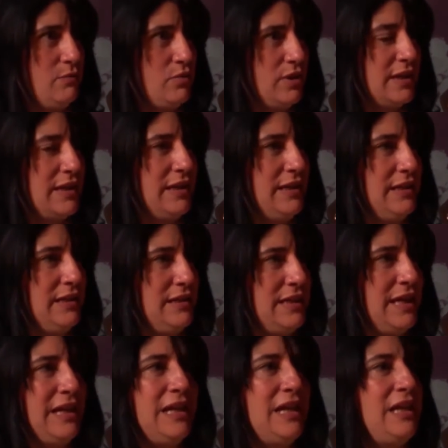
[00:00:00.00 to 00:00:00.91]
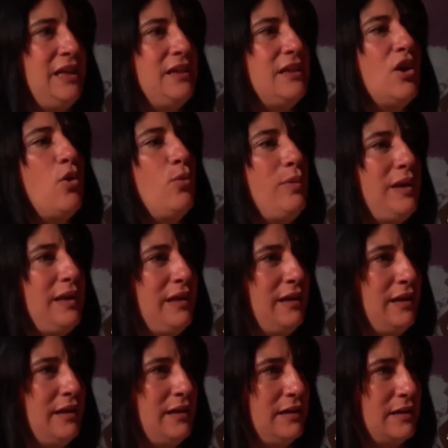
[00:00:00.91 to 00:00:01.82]
porque la ley te
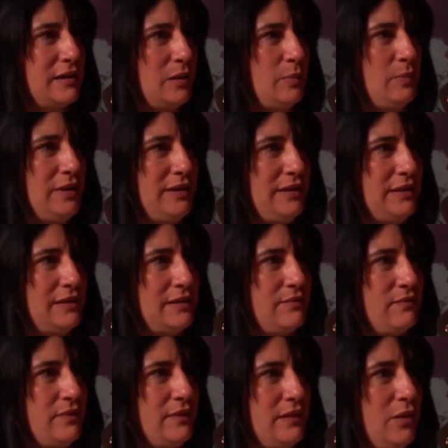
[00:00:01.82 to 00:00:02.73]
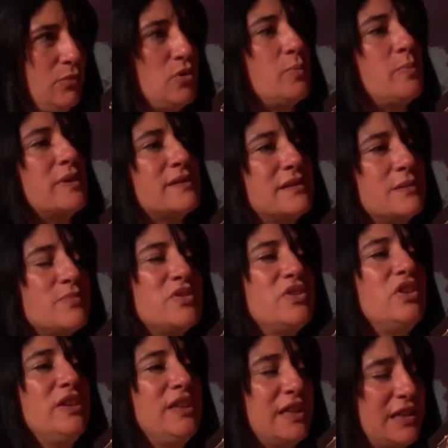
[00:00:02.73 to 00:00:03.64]
obliga a respetar la
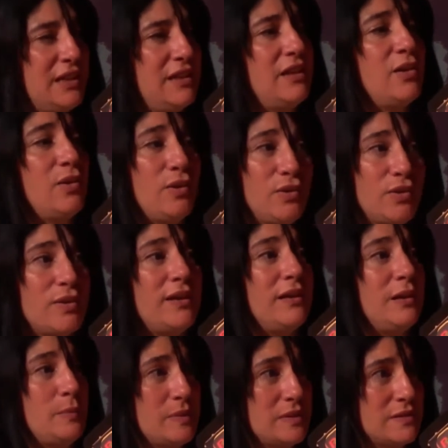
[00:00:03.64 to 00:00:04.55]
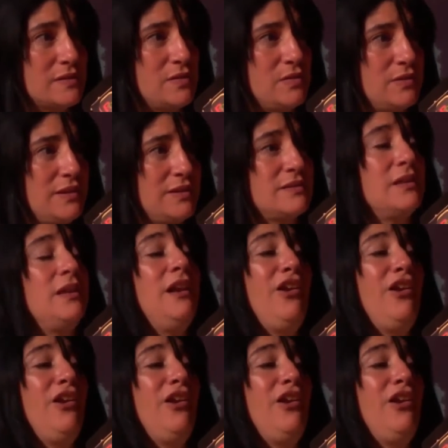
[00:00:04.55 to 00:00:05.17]
autopercepción de género de todas las personas,